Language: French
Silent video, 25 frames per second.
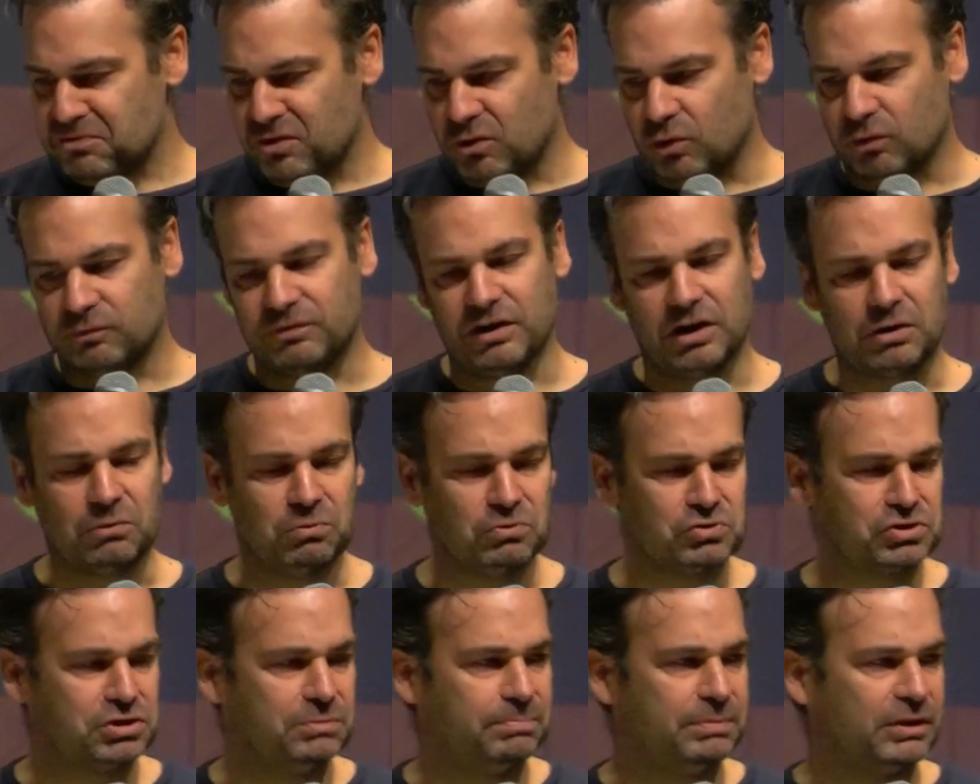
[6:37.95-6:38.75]
Au
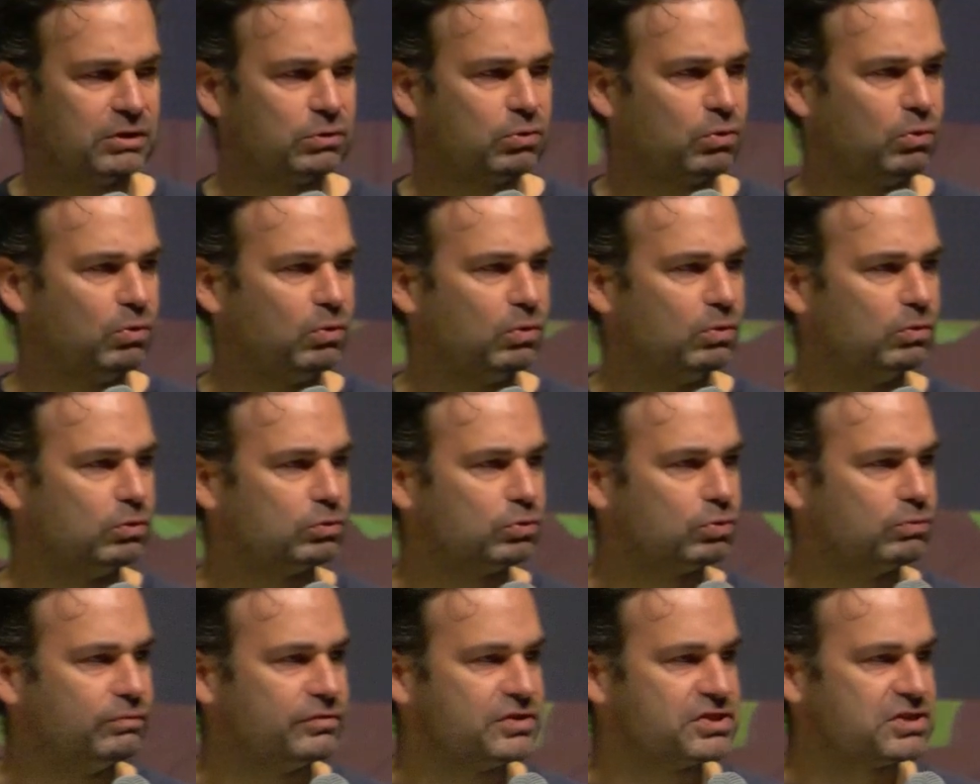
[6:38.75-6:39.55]
wagon, j'ai pas trop
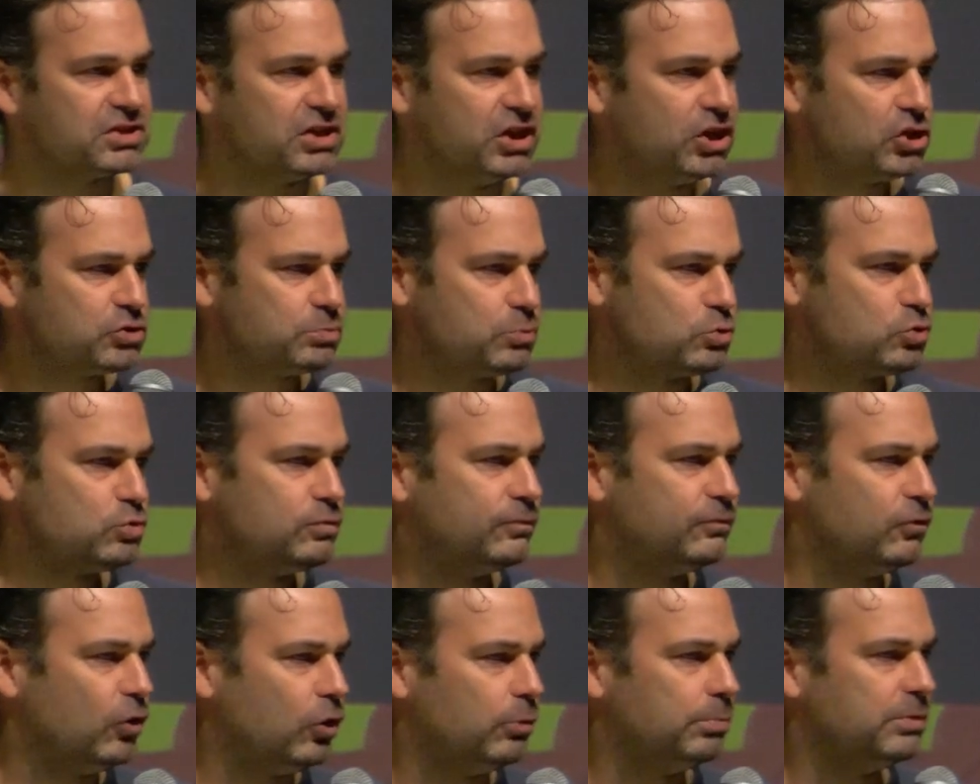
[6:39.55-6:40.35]
trouvé ça, je me suis
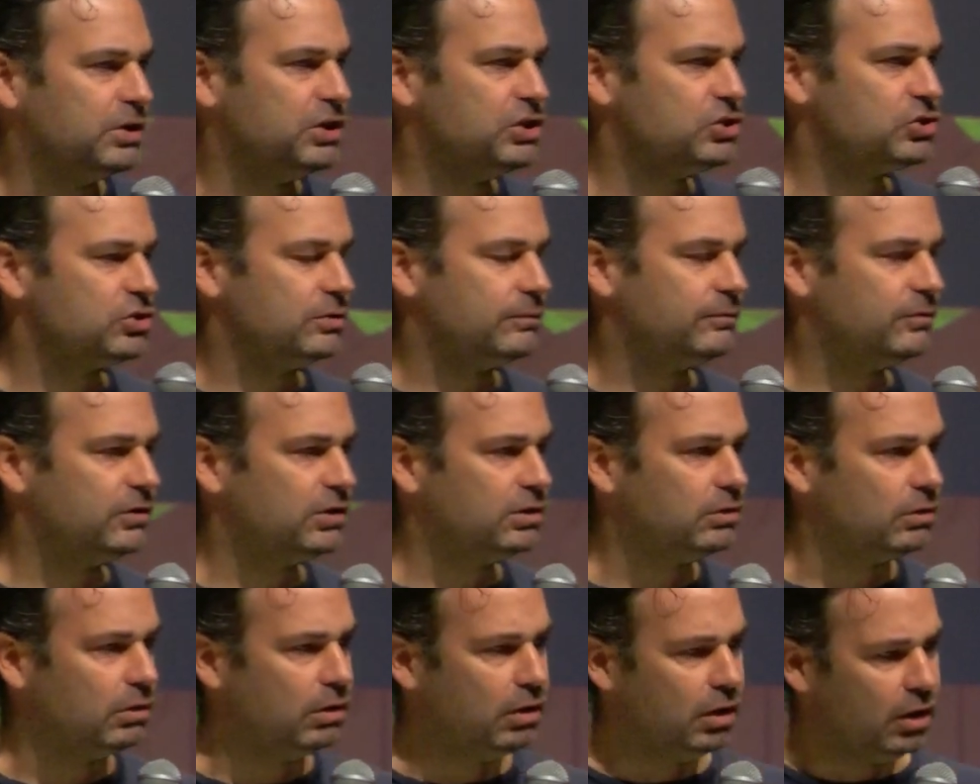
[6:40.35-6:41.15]
formé, j'ai
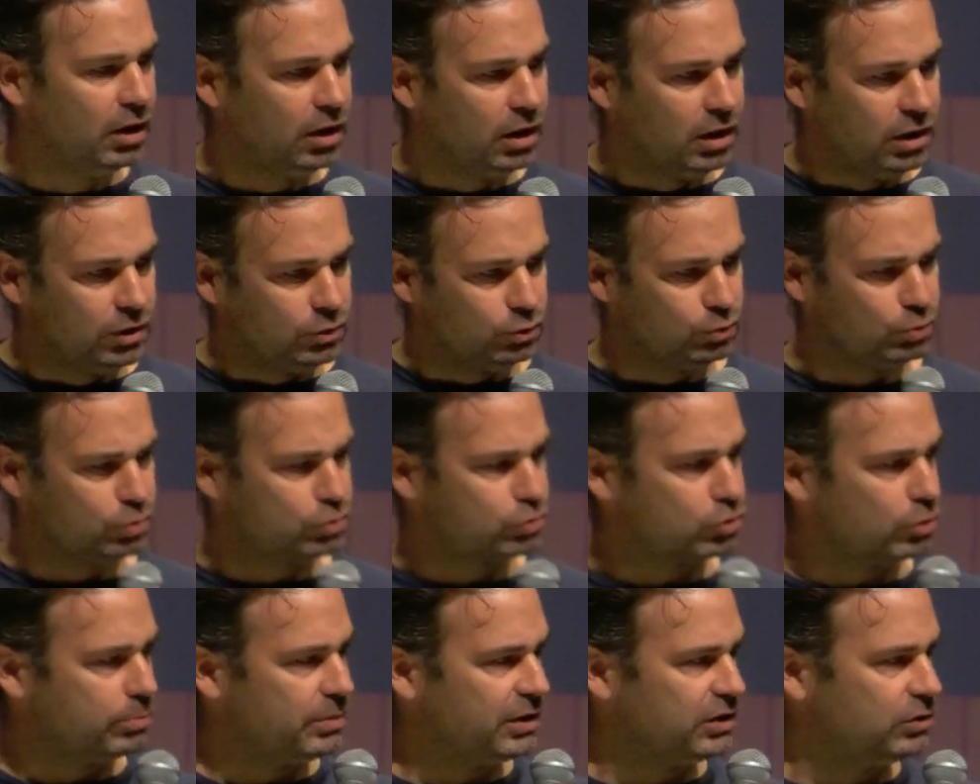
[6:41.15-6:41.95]
fait 12
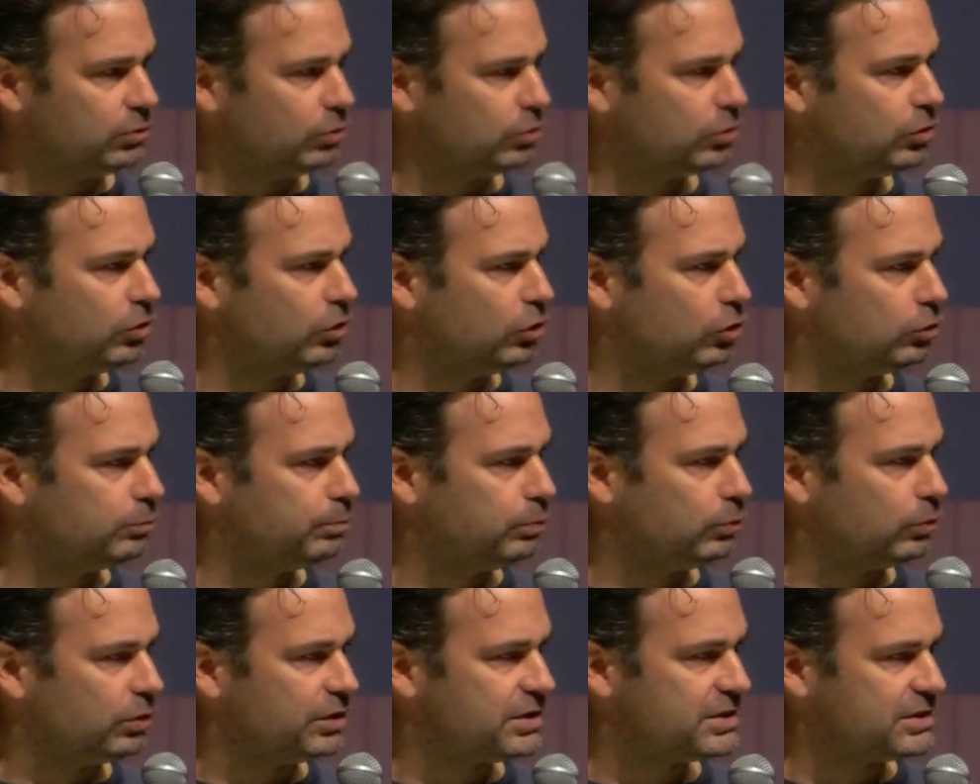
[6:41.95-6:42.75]
semaines de code
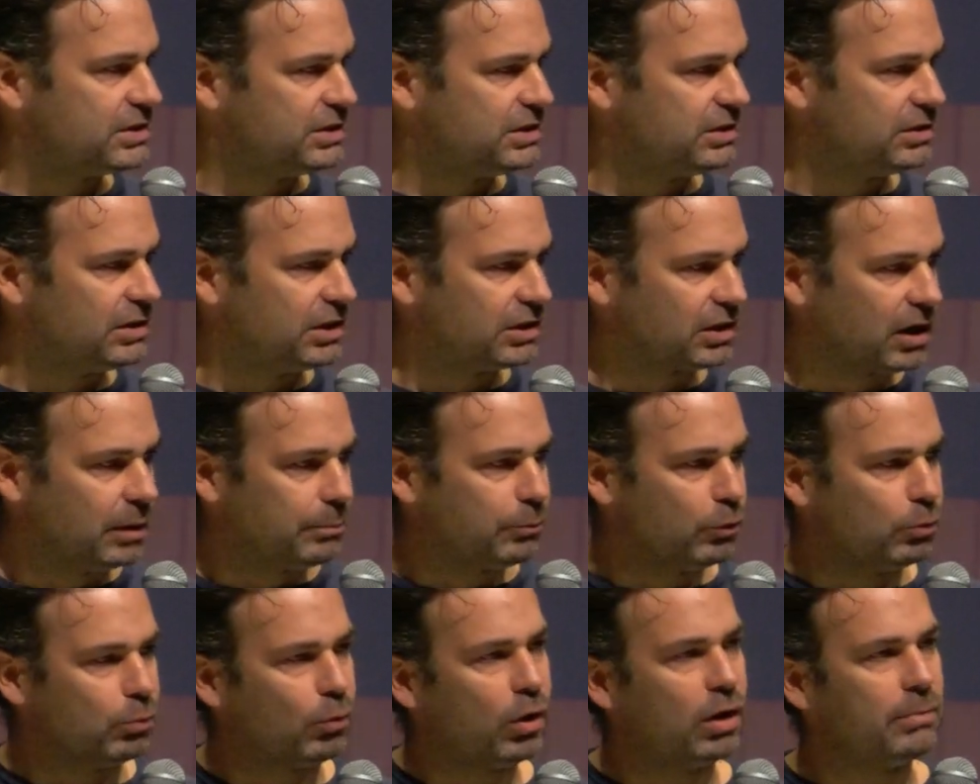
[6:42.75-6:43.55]
pour essayer d'être un
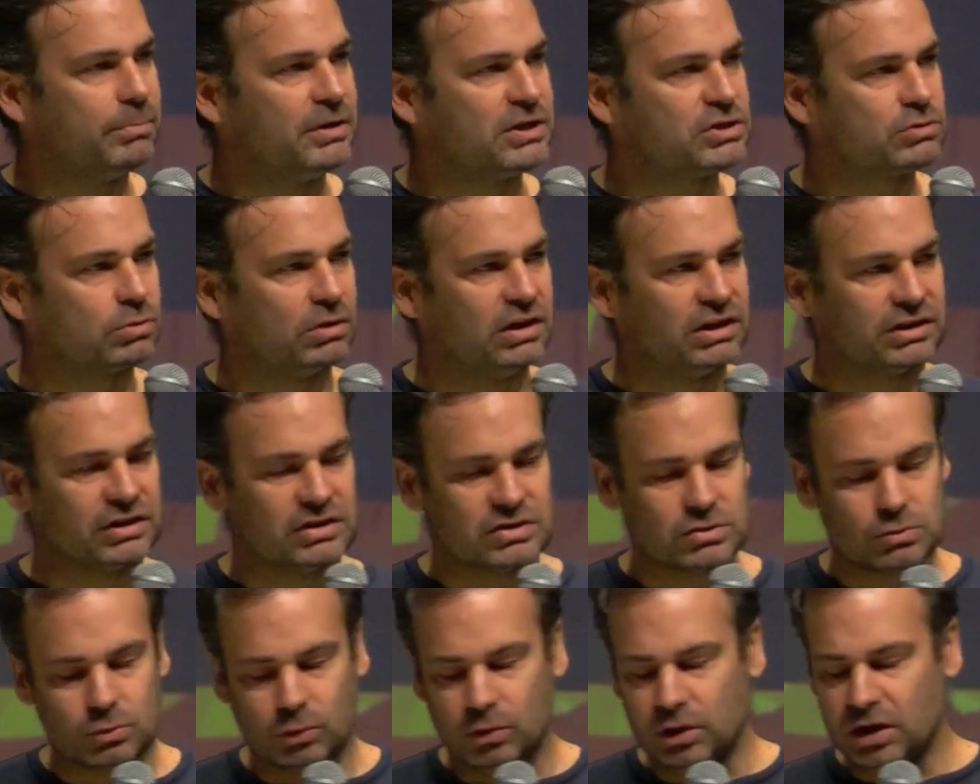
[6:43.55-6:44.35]
peu moins bête sur la
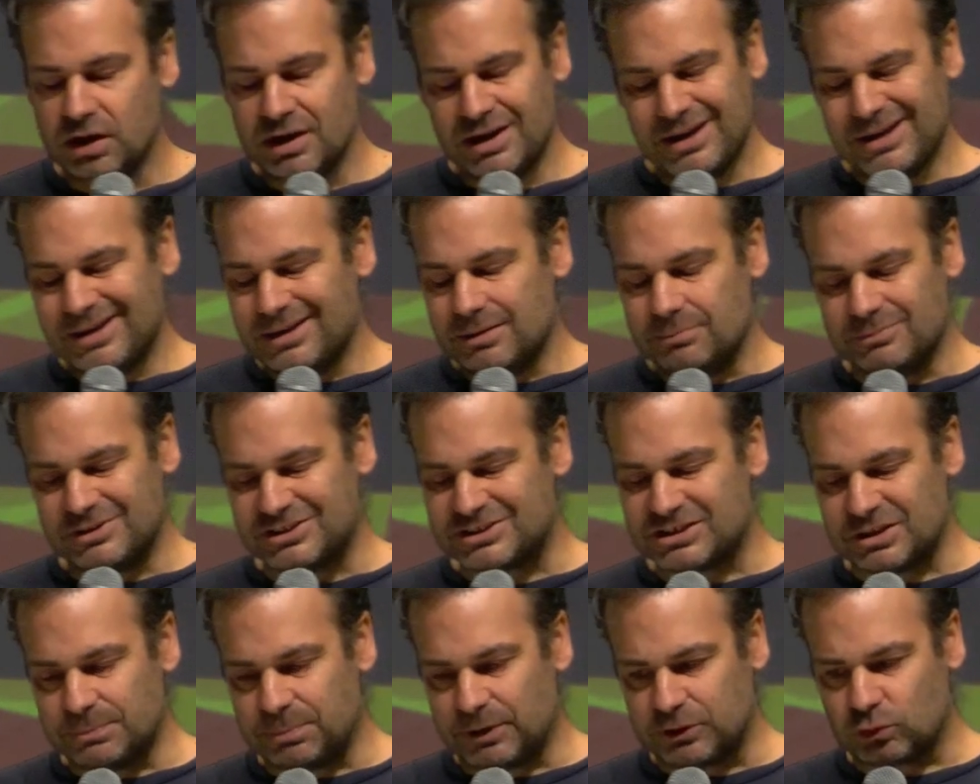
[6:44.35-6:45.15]
question, mais
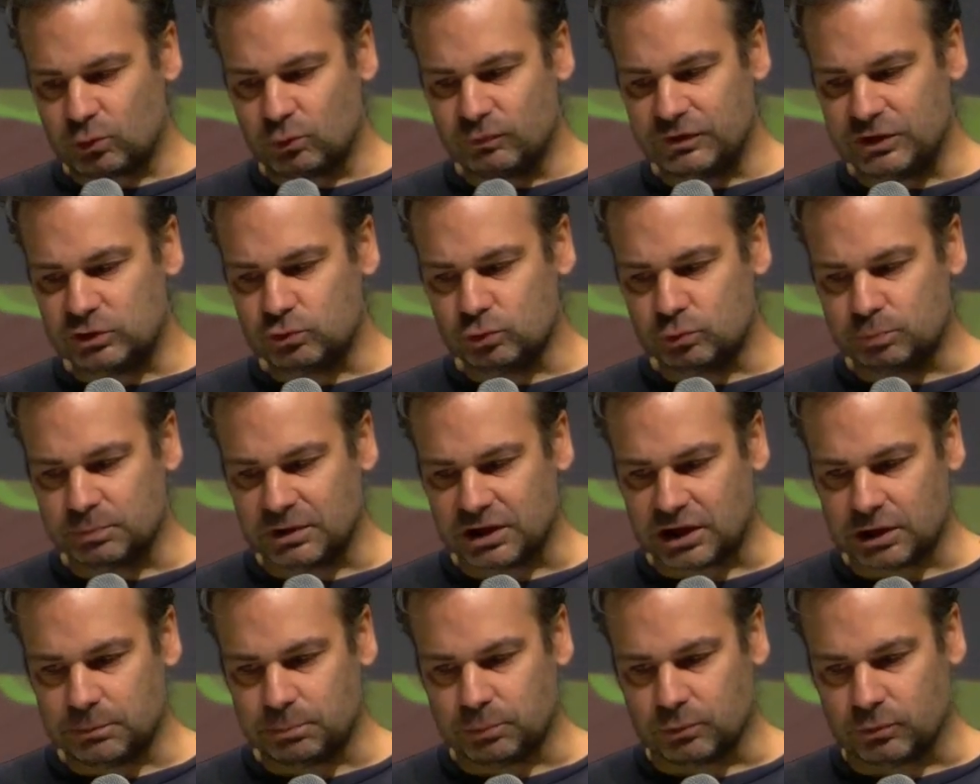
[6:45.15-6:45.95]
j'ai pas trouvé toutes
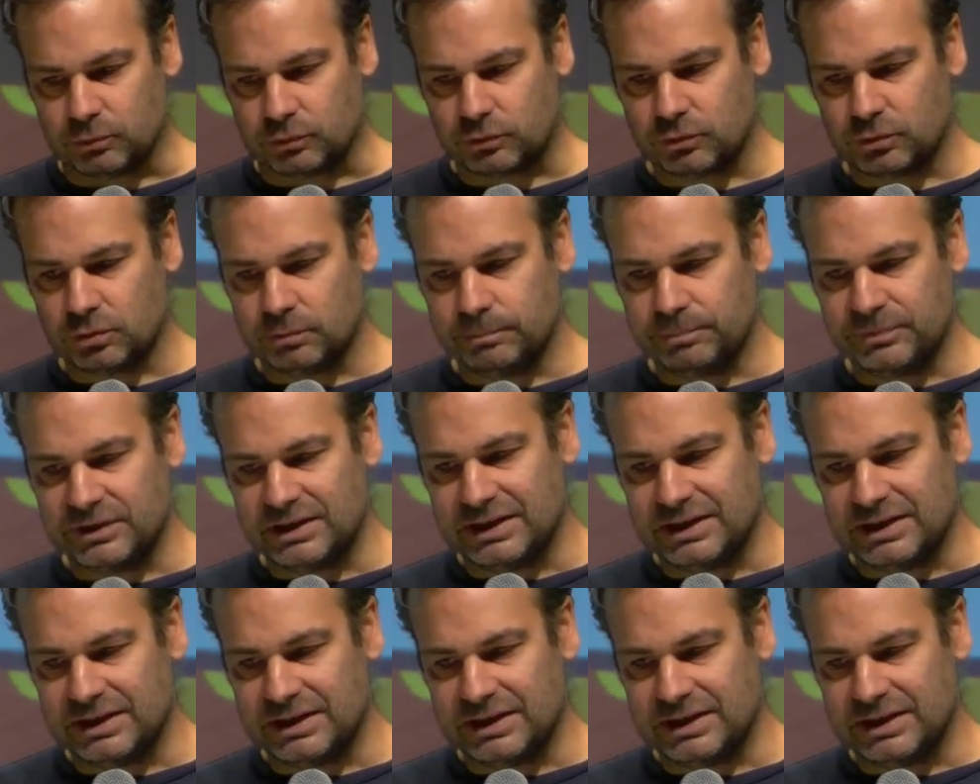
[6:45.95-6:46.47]
mes réponses.